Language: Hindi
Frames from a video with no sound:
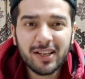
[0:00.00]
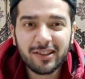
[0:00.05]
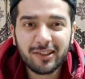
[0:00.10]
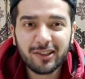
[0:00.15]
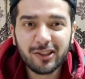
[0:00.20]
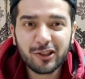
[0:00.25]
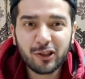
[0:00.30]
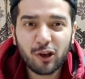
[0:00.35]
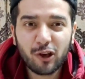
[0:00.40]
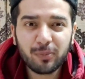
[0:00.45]

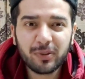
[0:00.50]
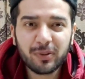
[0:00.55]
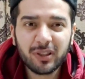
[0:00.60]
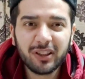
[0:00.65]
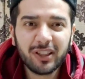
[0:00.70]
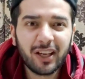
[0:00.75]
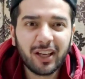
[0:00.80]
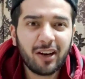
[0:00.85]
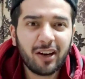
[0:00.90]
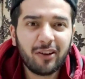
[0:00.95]
सर्च का ऑप्शन
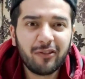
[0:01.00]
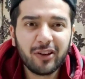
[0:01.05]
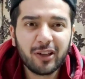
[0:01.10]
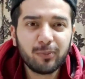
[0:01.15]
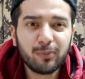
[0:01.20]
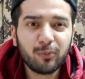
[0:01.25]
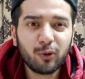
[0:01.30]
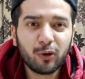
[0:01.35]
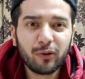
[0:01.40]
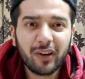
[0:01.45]
दिखेगा
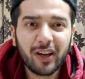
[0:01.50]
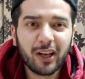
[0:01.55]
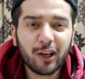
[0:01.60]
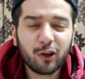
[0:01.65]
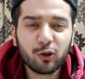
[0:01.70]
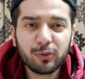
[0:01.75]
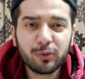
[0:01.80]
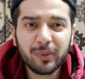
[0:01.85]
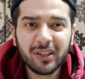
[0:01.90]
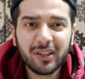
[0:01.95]
फेसबुक वगैरह
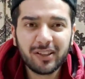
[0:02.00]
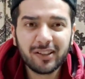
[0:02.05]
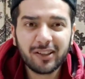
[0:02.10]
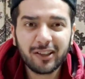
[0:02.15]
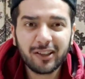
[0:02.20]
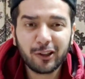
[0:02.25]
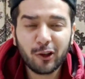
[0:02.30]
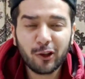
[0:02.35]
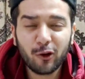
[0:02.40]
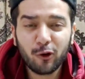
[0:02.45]
कुछ भी रन
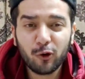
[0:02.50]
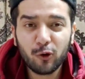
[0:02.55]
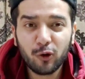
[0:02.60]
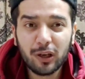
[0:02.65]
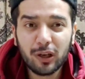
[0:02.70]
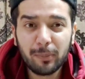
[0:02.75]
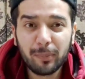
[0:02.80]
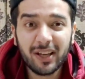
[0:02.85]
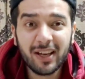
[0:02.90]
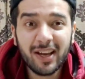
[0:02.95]
करते हो
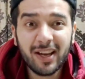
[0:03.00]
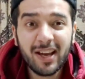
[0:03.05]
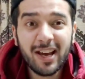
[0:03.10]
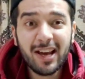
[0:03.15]
गूगल पे